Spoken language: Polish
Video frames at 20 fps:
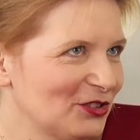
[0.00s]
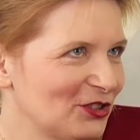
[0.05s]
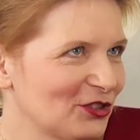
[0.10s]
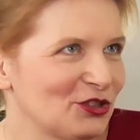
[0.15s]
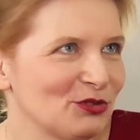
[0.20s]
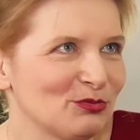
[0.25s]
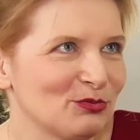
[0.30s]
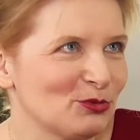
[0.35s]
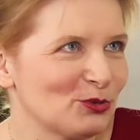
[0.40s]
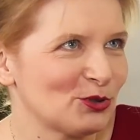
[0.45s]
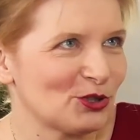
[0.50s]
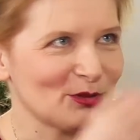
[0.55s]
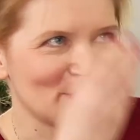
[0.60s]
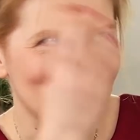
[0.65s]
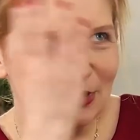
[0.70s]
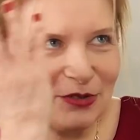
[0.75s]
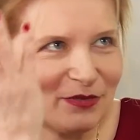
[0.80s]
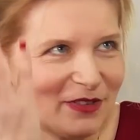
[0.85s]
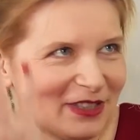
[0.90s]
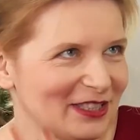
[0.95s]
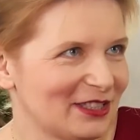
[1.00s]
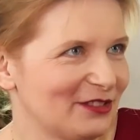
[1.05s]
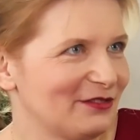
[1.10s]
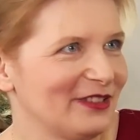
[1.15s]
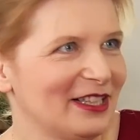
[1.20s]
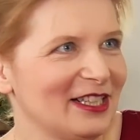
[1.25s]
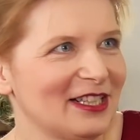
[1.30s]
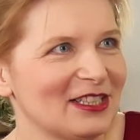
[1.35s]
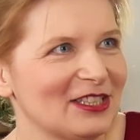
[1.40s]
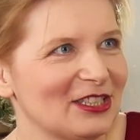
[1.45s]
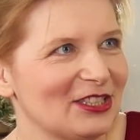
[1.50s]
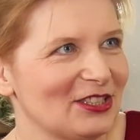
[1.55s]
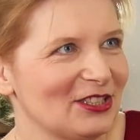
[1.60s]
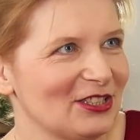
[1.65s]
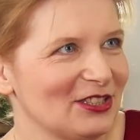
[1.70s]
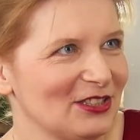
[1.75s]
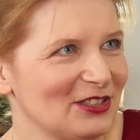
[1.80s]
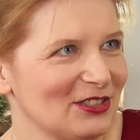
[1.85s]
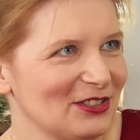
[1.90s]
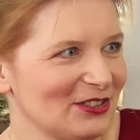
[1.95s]
to nie muszą być
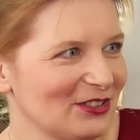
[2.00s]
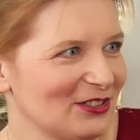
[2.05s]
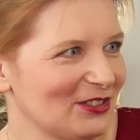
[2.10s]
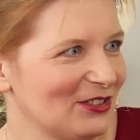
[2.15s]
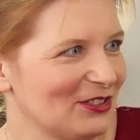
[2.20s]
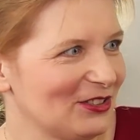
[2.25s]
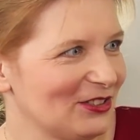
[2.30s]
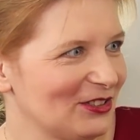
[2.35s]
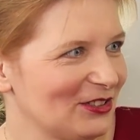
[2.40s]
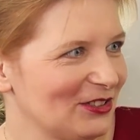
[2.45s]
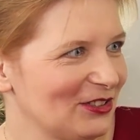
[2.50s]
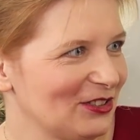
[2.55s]
fajerwerki i,